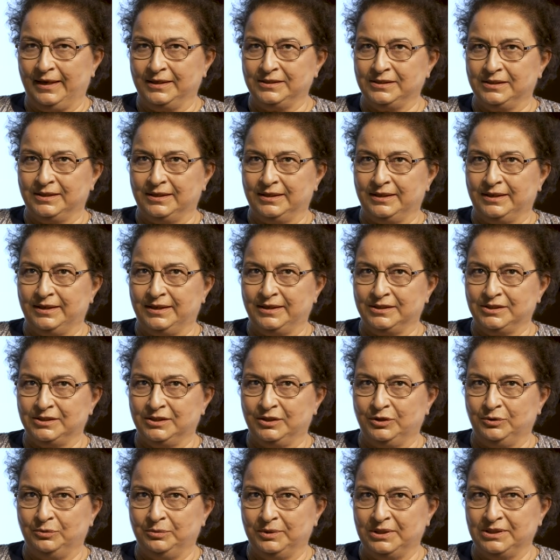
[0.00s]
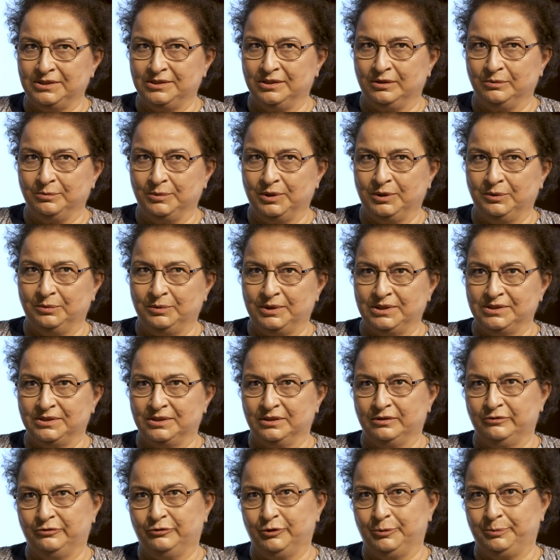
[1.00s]
Esta, esta doença é uma
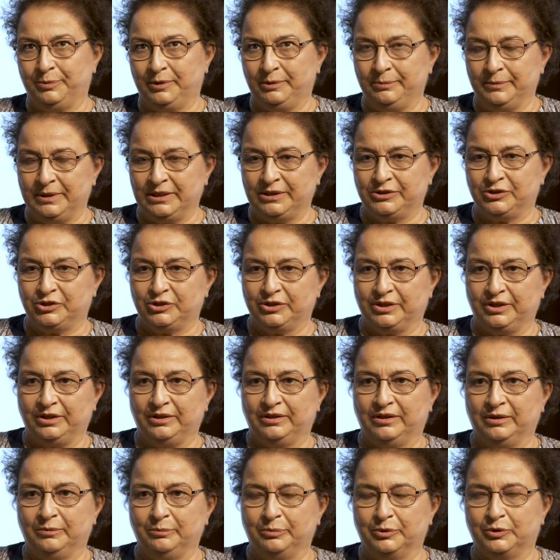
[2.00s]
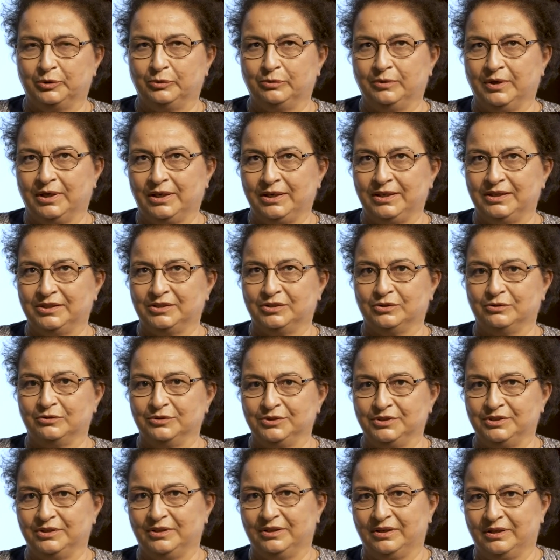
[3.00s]
doença que foi primeiro descrita em Portugal e que se
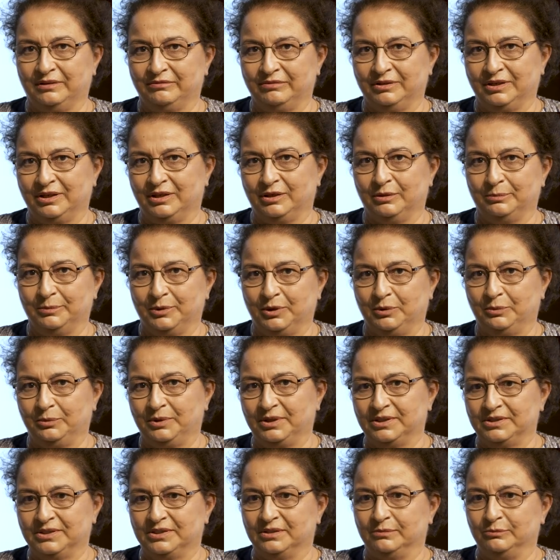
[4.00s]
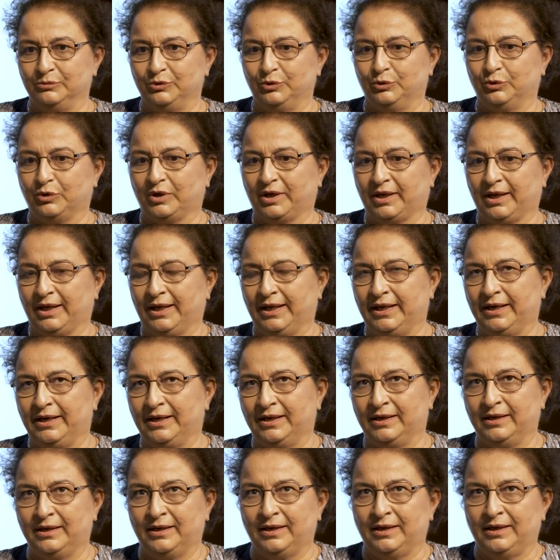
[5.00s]
considerava que era uma doença muito
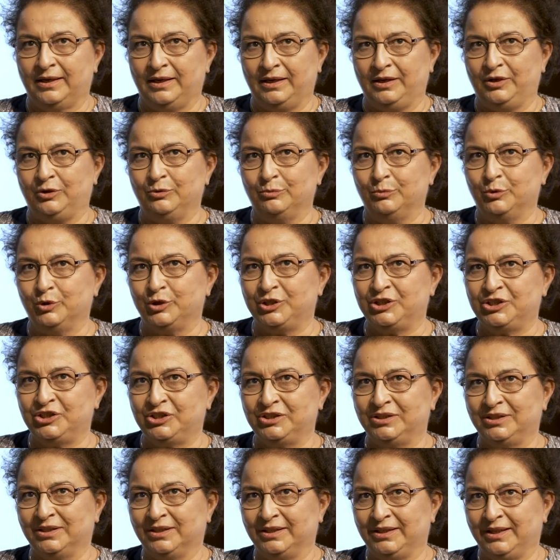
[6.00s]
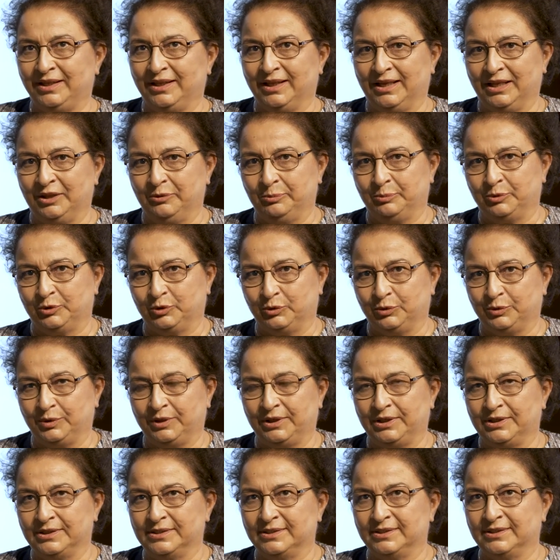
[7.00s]
rara e uma originalidade
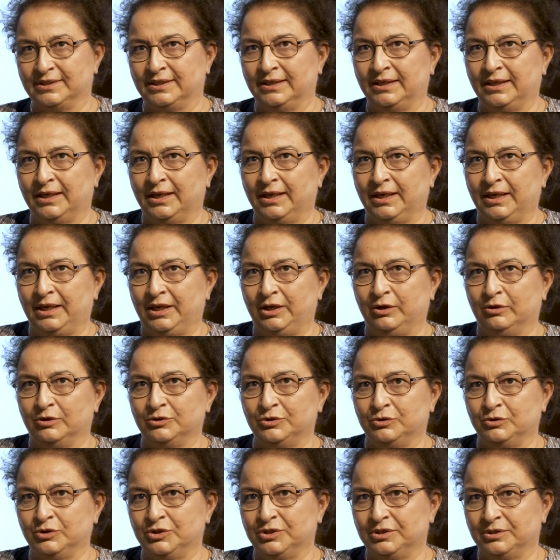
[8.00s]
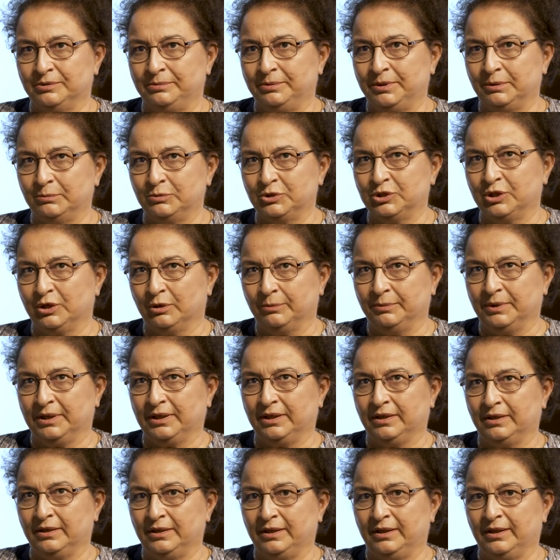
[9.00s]
portuguesa. E nós hoje sabemos que é
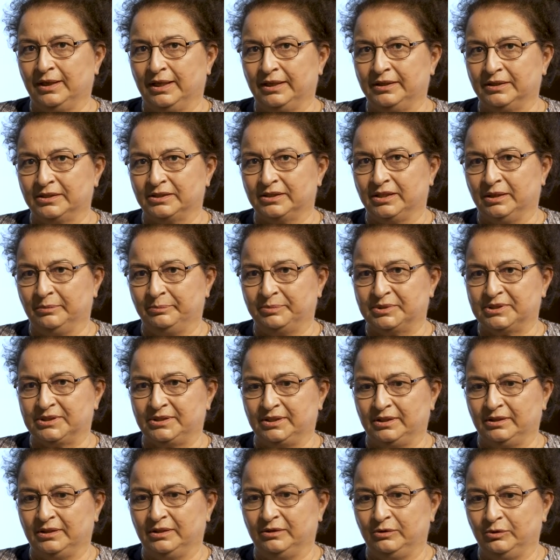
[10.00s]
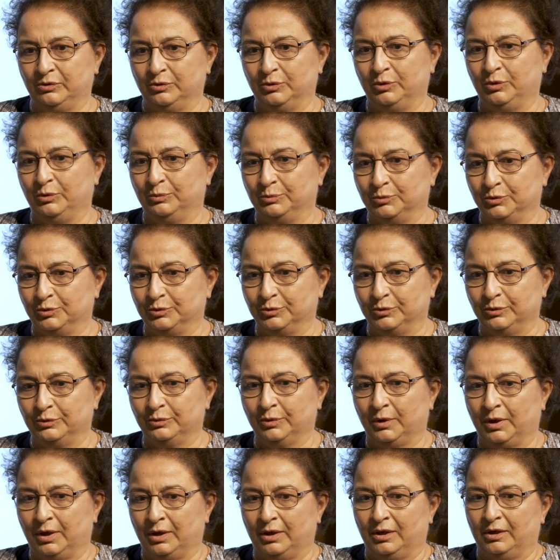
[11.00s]
uma realidade que está presente em todo o
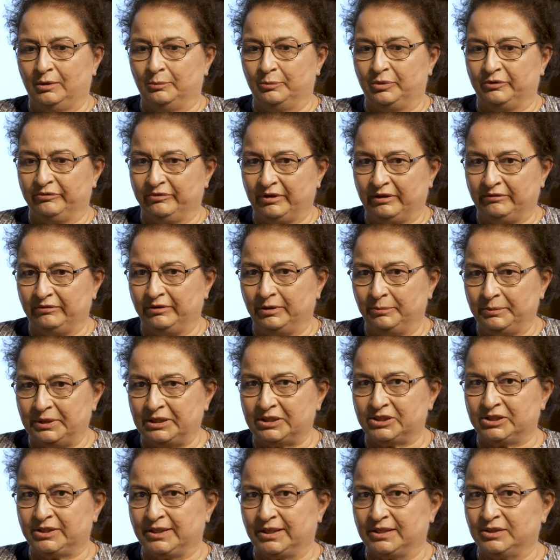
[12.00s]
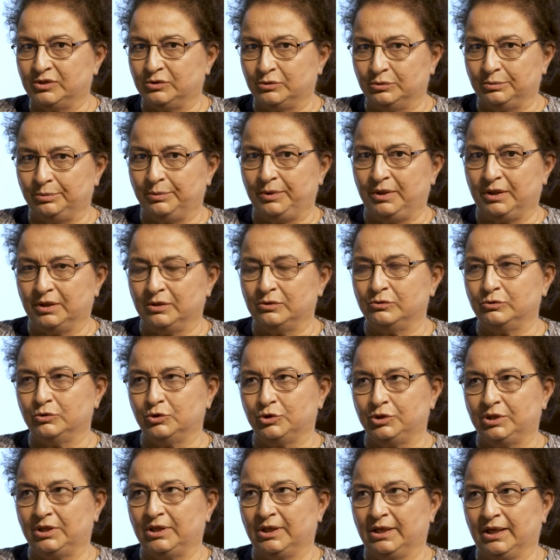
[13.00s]
mundo, provavelmente está
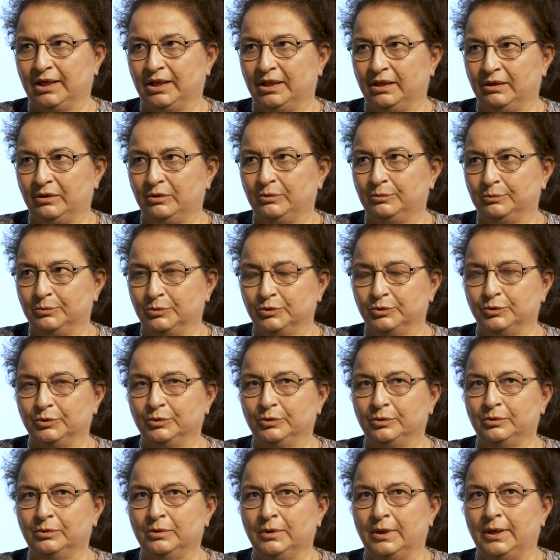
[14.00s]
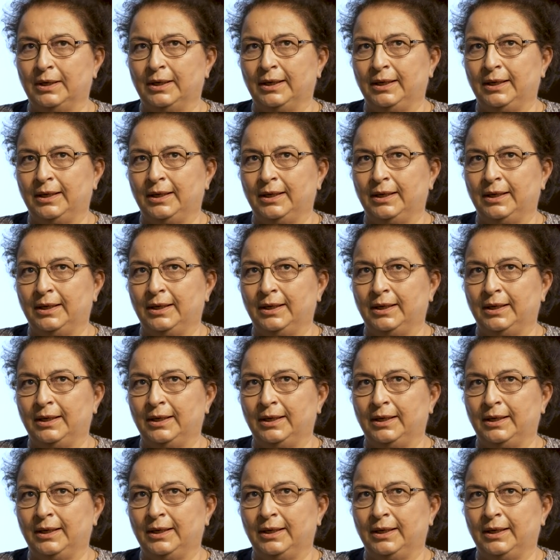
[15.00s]
subdiagnosticada no mundo